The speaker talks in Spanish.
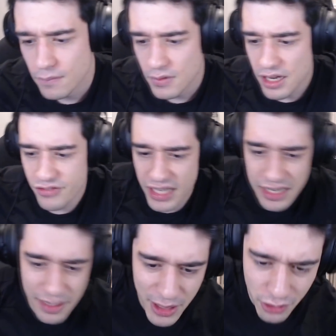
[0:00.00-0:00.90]
Al
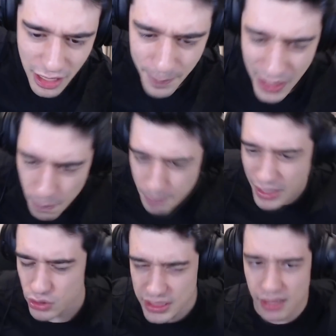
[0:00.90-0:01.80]
final la mayoría pega un
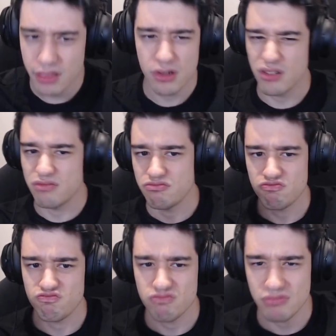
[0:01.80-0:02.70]
pelotazo,
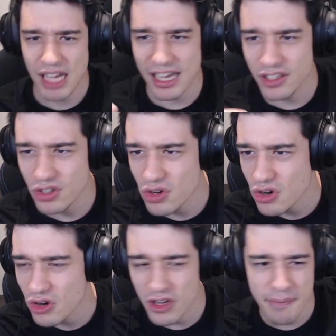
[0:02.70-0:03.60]

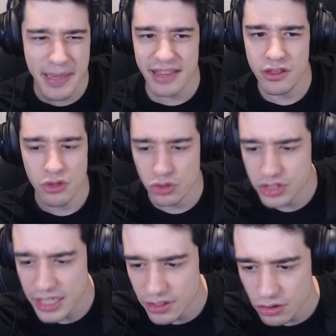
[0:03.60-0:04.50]
año y medio,
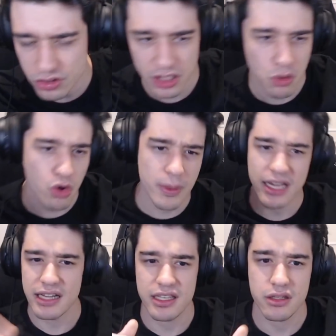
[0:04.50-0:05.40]
dos años, y luego van
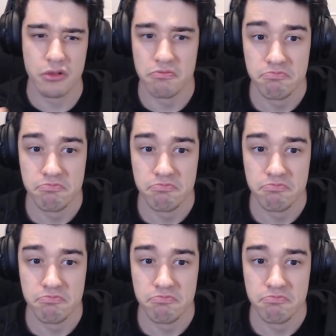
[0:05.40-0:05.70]
cayendo.